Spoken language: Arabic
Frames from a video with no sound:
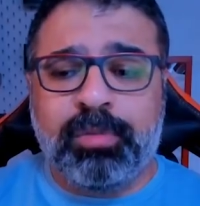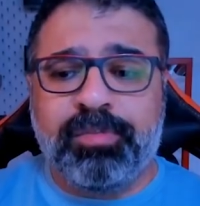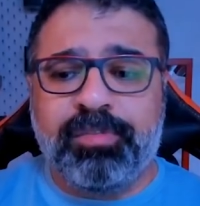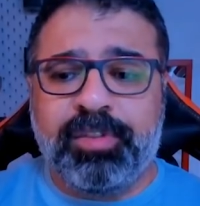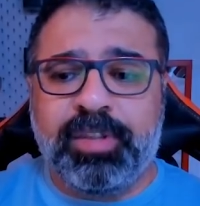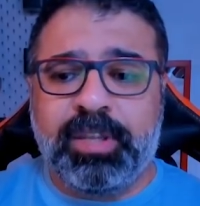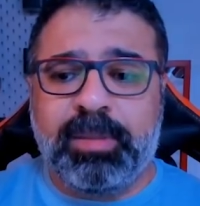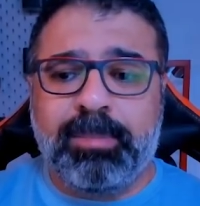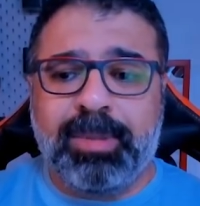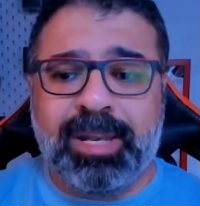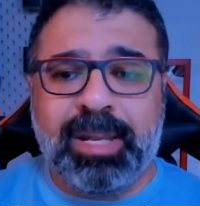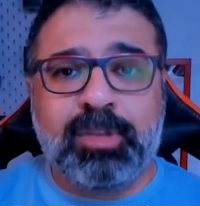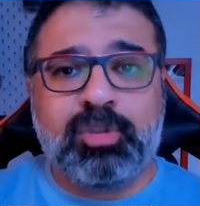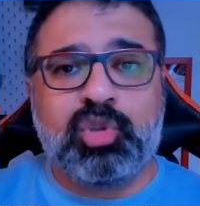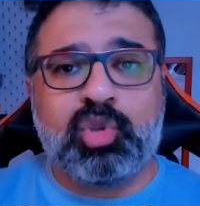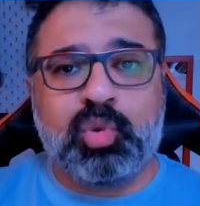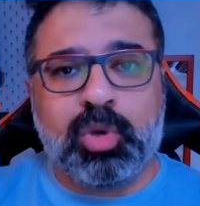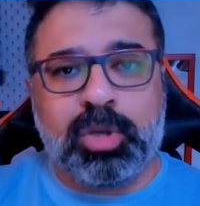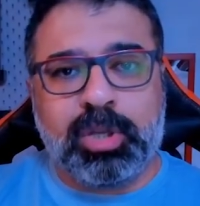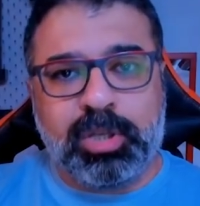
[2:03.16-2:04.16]
في بلد
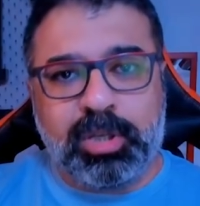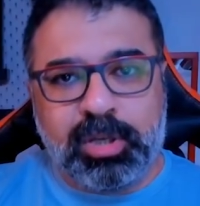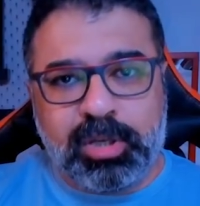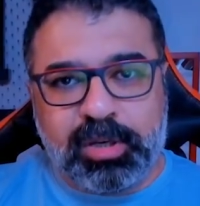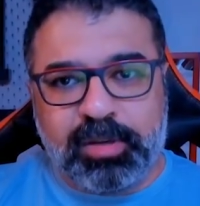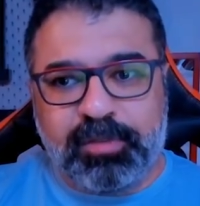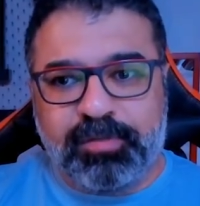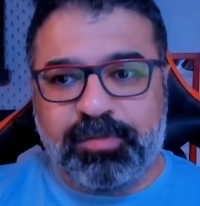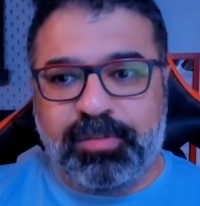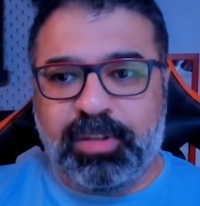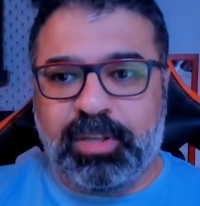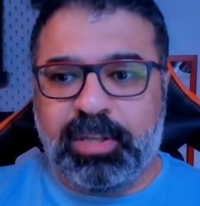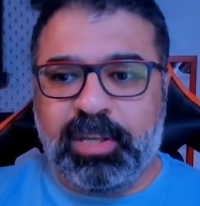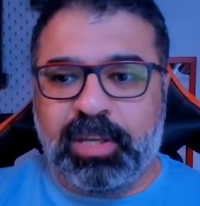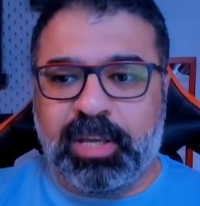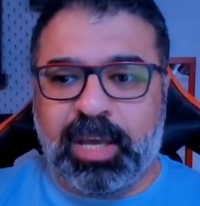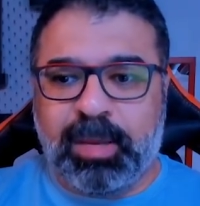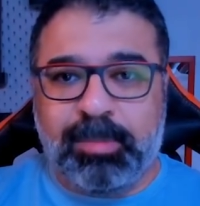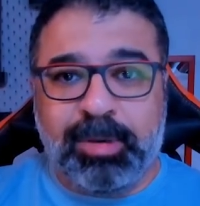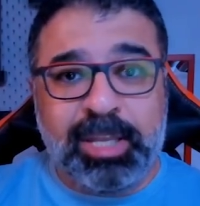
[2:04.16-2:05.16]
صغيرة
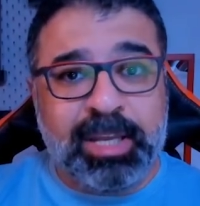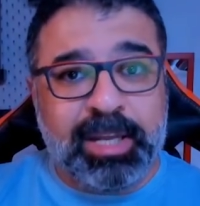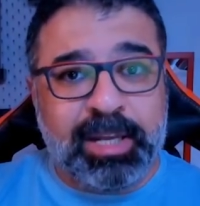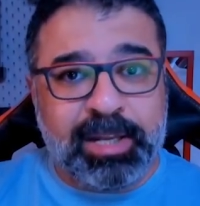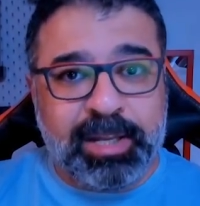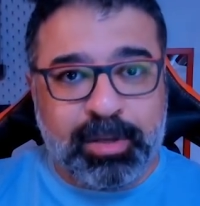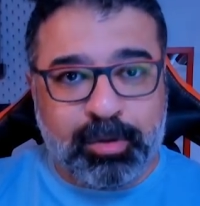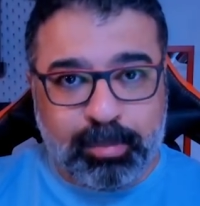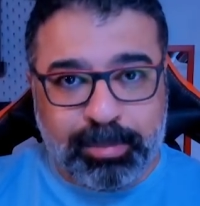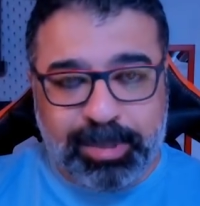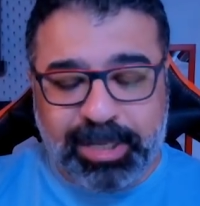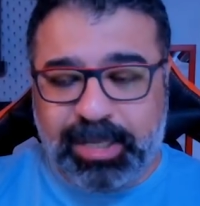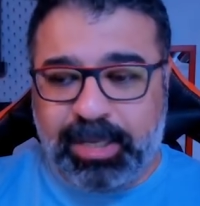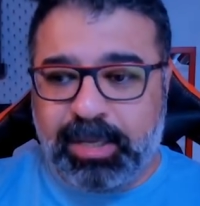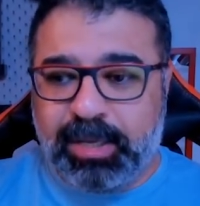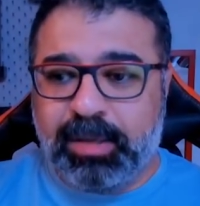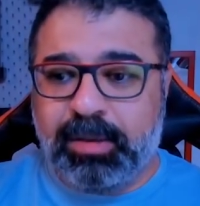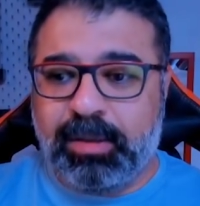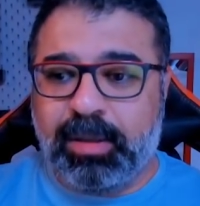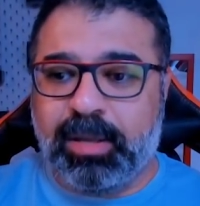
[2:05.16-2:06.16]
في أمريكا
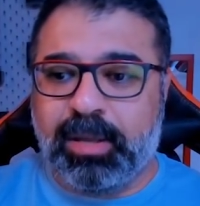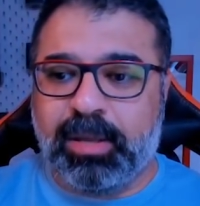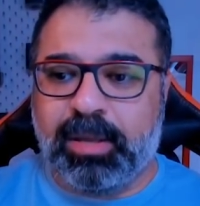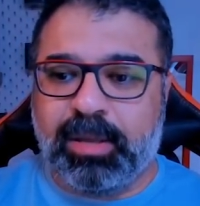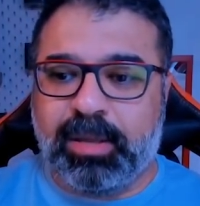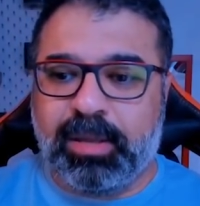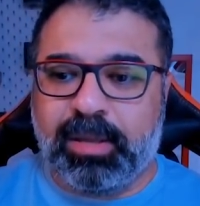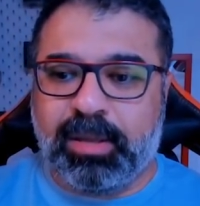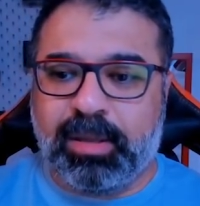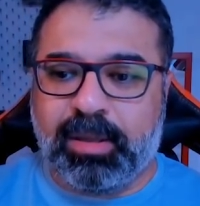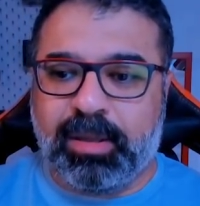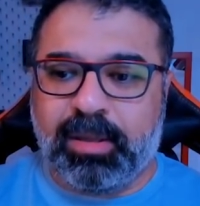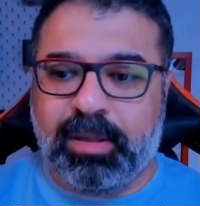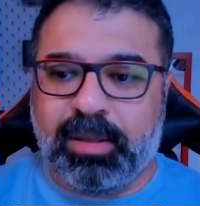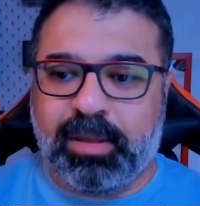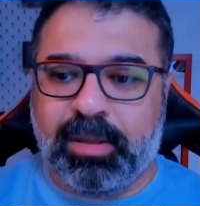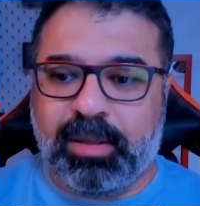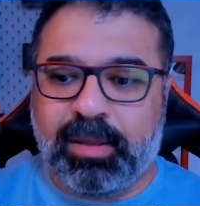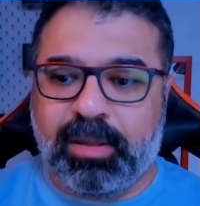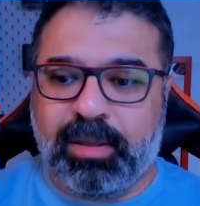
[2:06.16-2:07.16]
الجنوبية
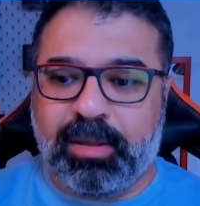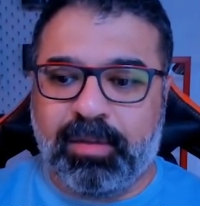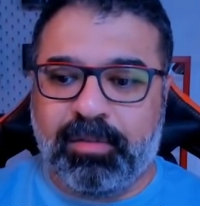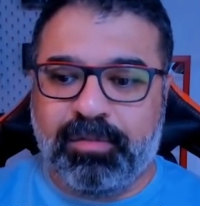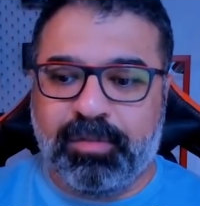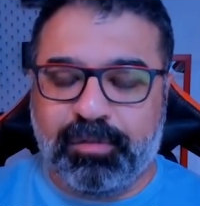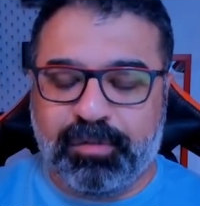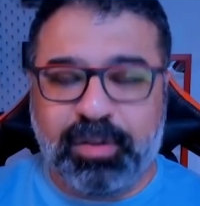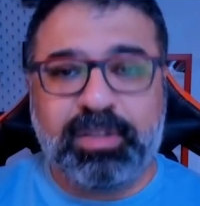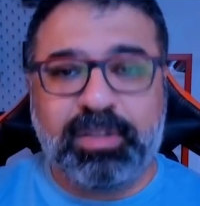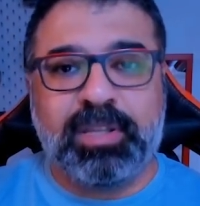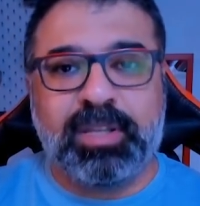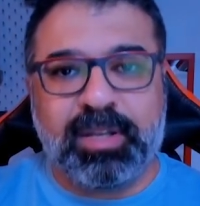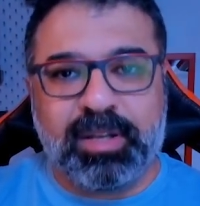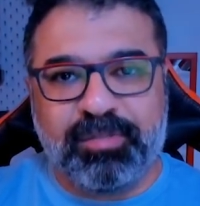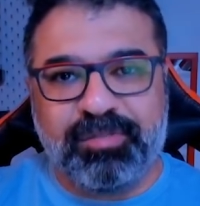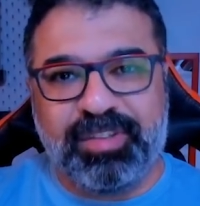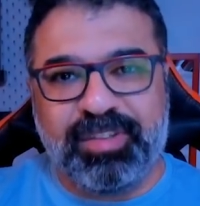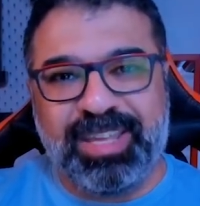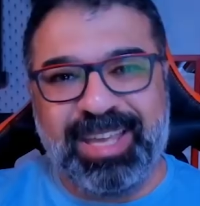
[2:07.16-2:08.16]
آه، في فترة
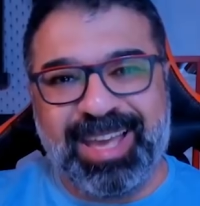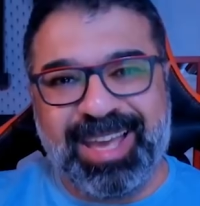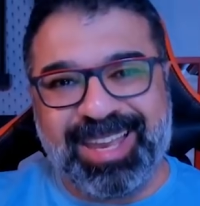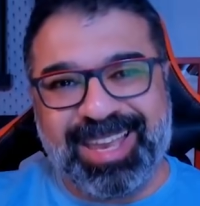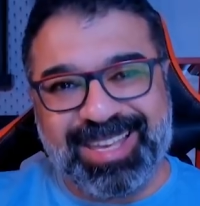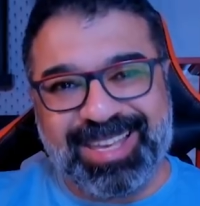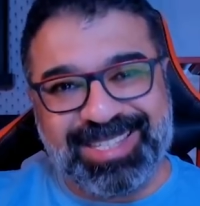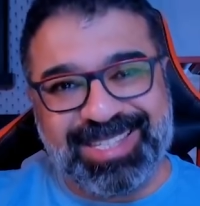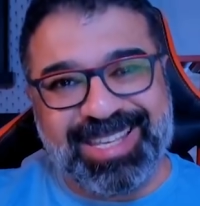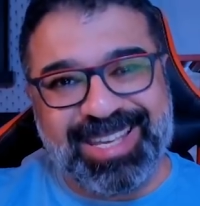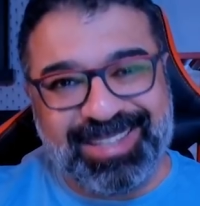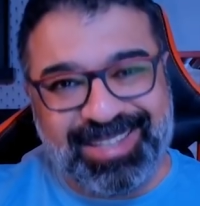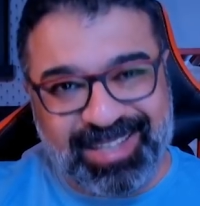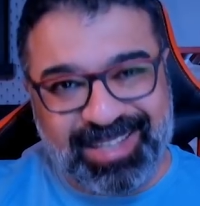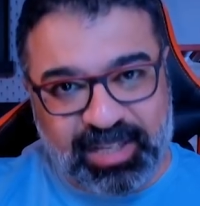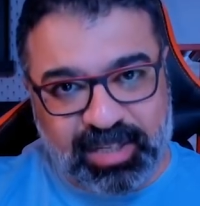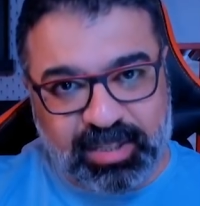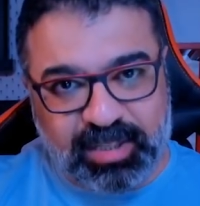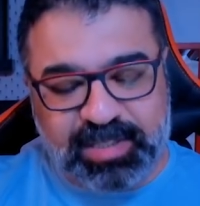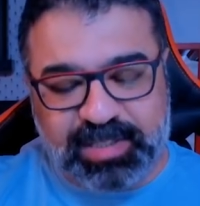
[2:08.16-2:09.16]
فيها كساد
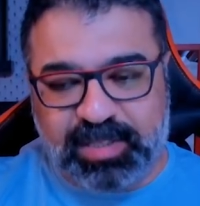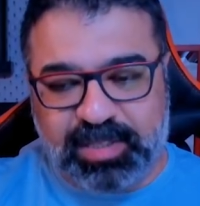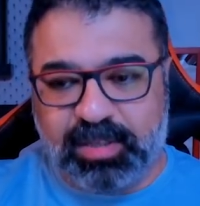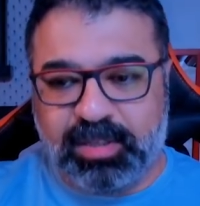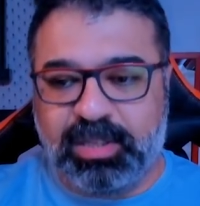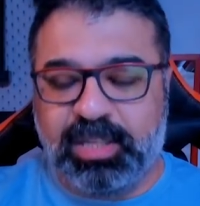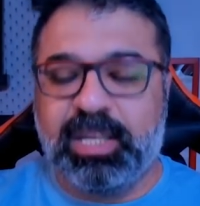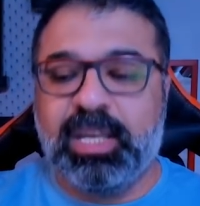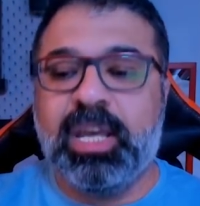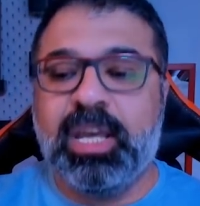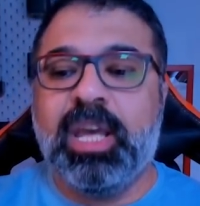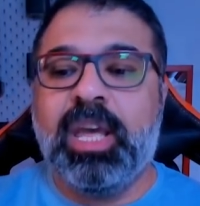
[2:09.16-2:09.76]
اقتصادي